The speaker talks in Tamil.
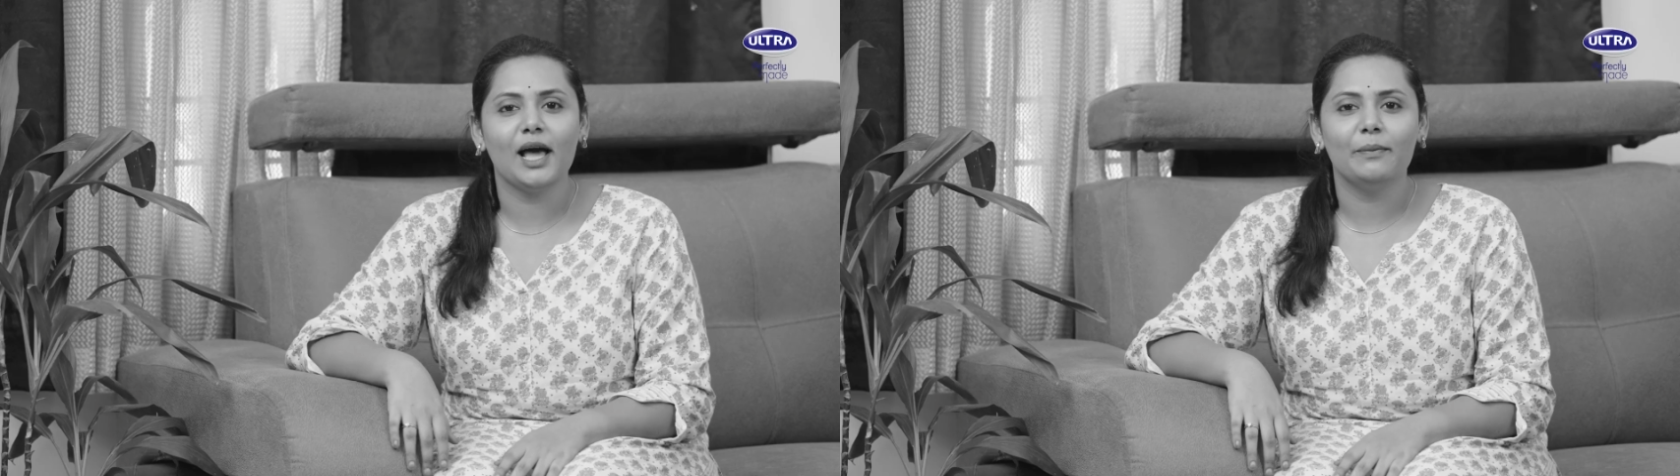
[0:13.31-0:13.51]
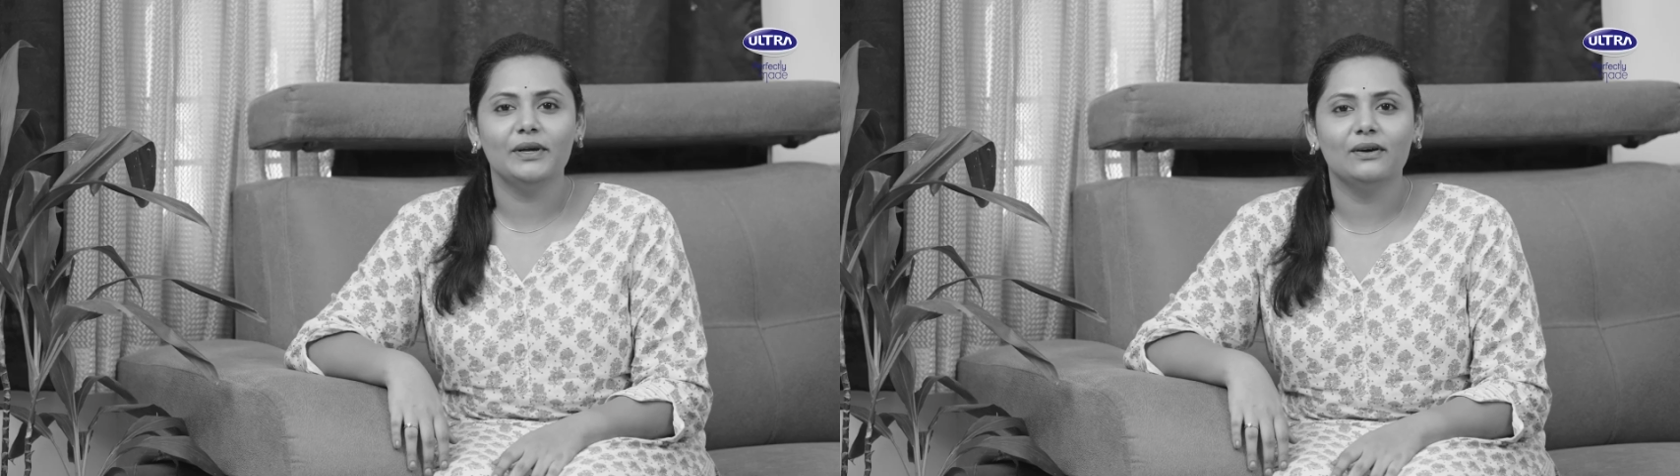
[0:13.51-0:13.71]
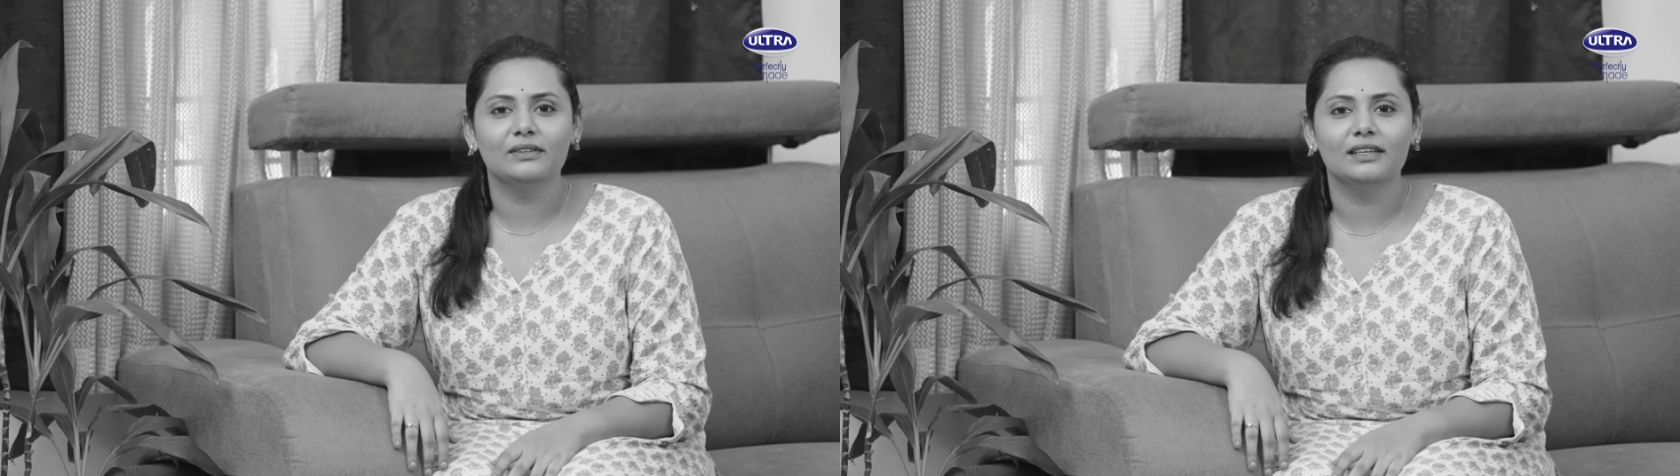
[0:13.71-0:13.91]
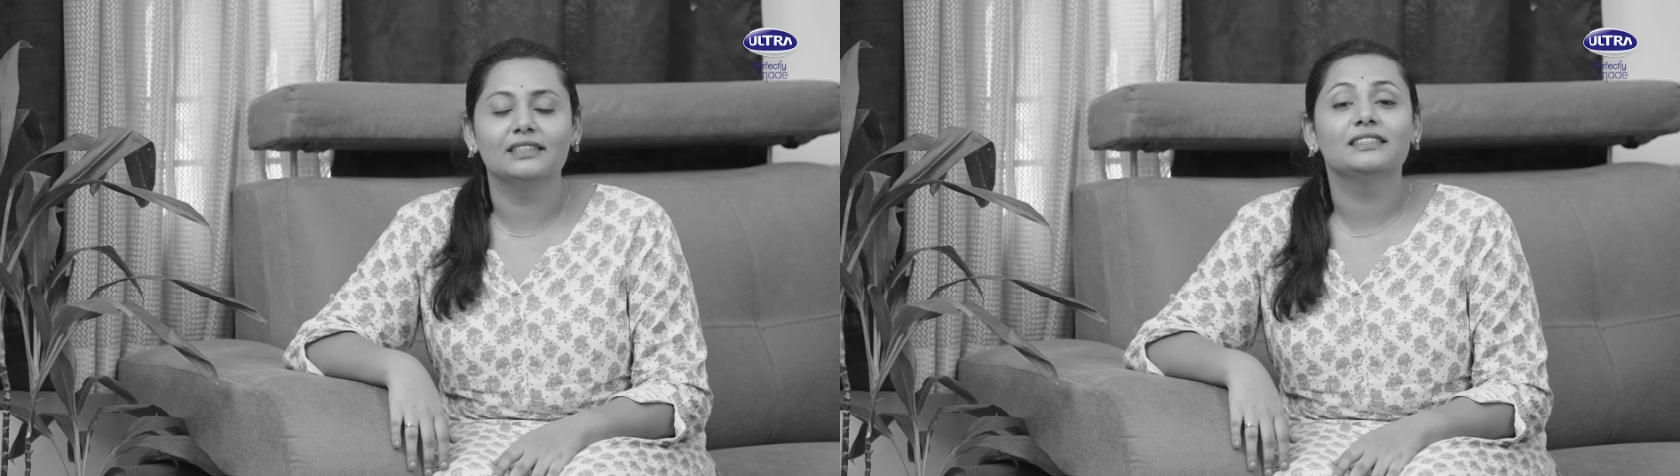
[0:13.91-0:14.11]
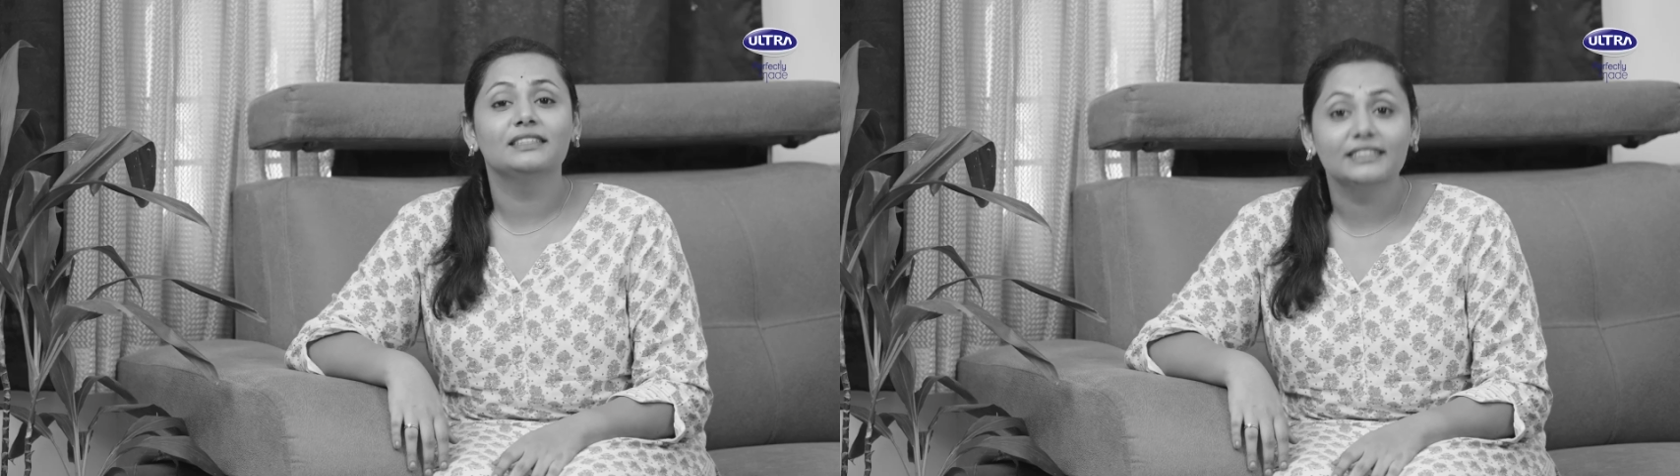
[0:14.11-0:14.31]
ஹாப்பிகா
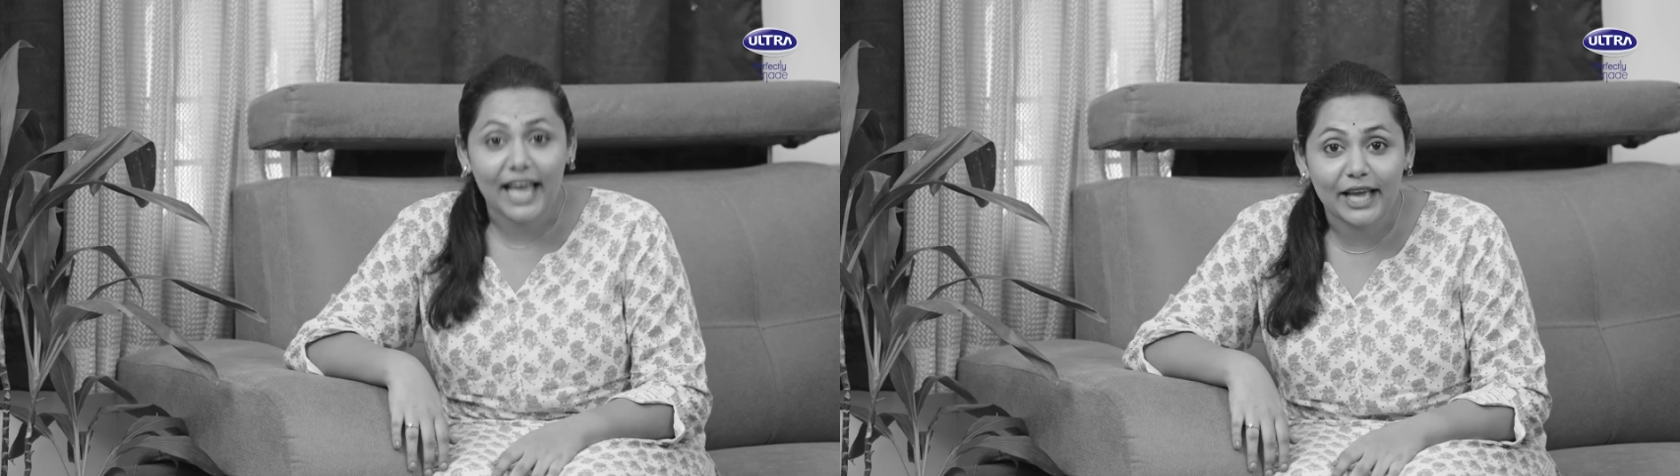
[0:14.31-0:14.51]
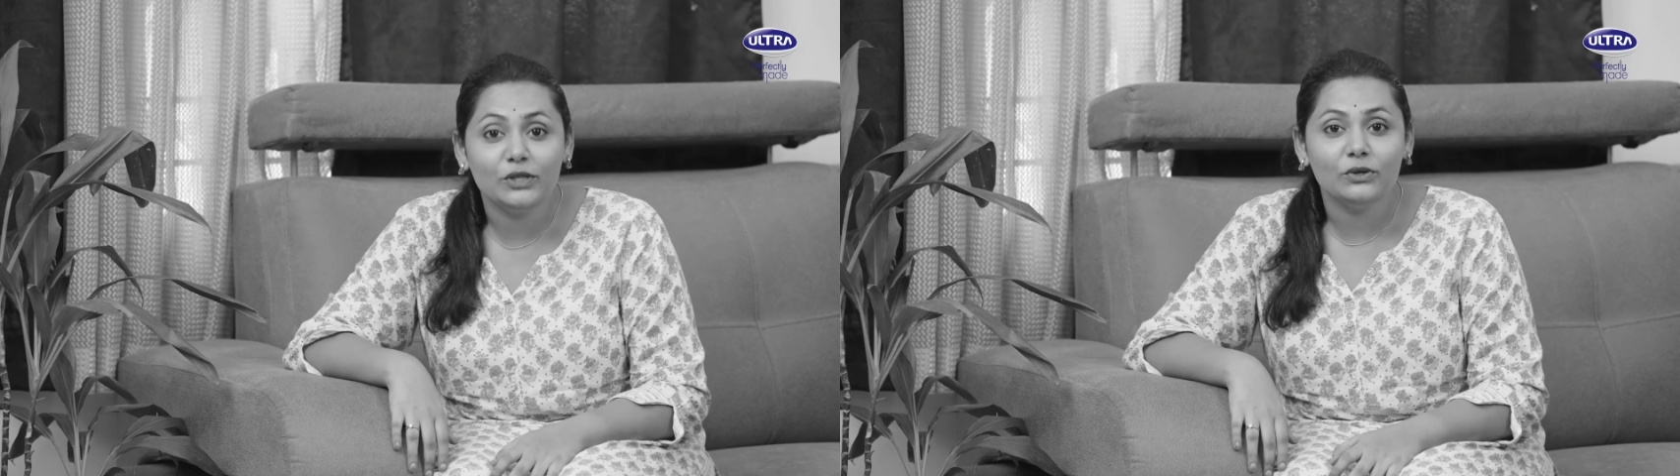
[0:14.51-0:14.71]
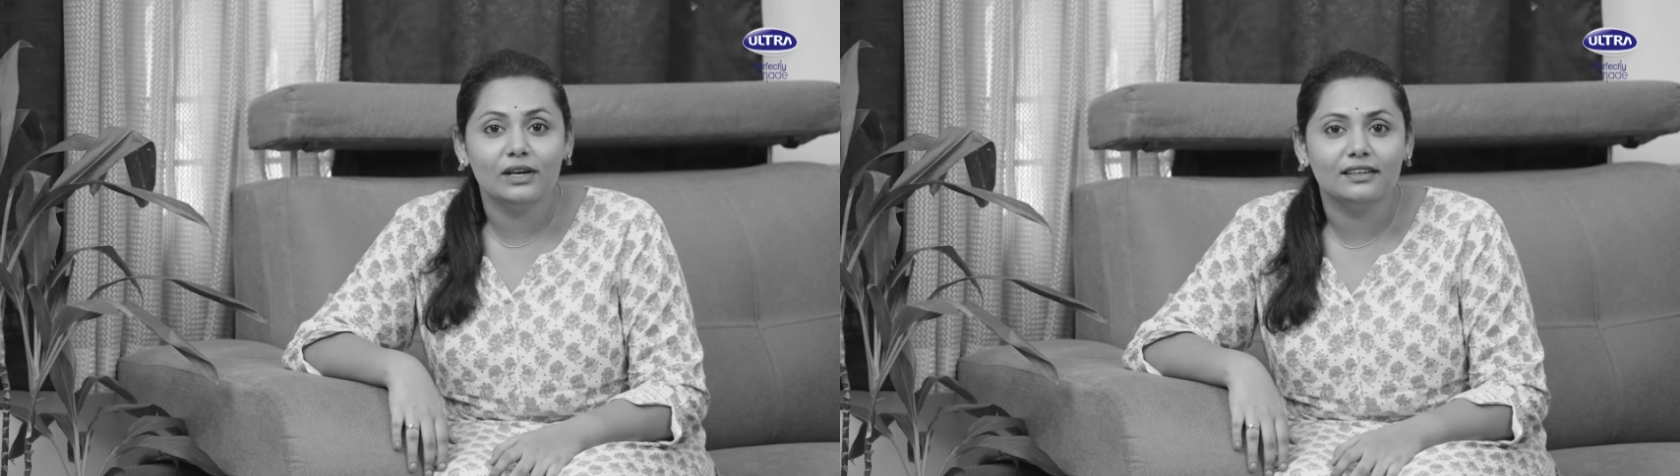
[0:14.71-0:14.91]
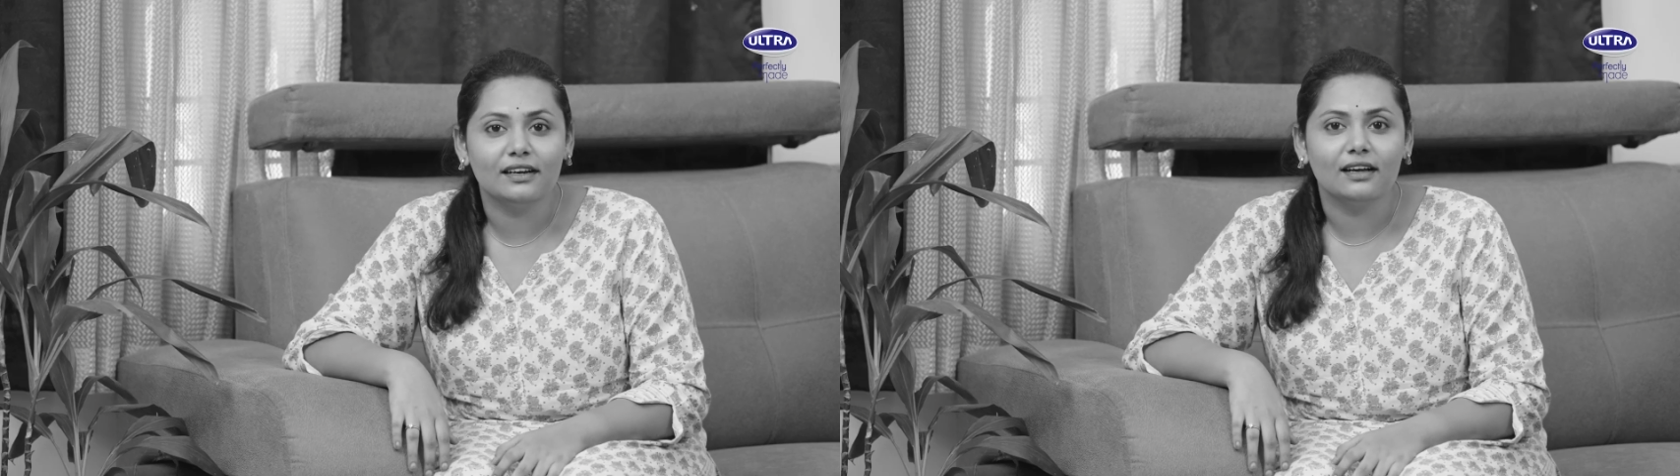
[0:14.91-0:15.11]
அல்ட்ரா